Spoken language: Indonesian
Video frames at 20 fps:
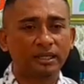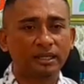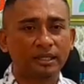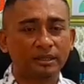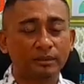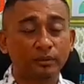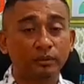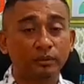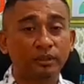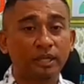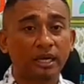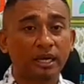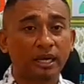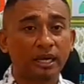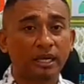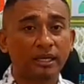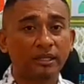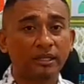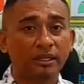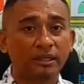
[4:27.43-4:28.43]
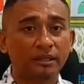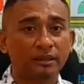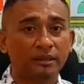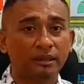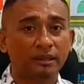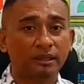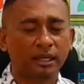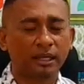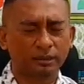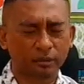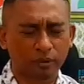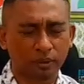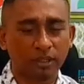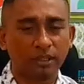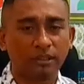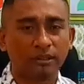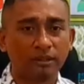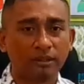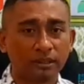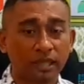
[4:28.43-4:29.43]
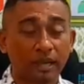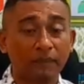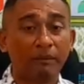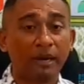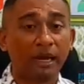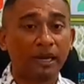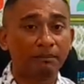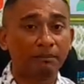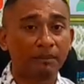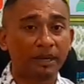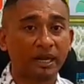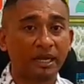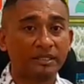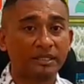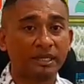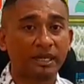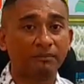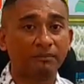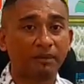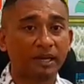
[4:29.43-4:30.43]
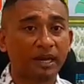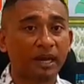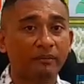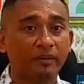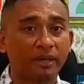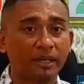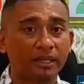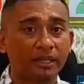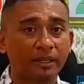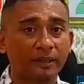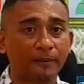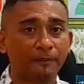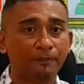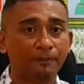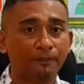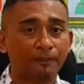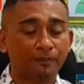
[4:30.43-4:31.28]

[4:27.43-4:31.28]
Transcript: tunjangan eh sorry tambahan penghasilan pegawai ini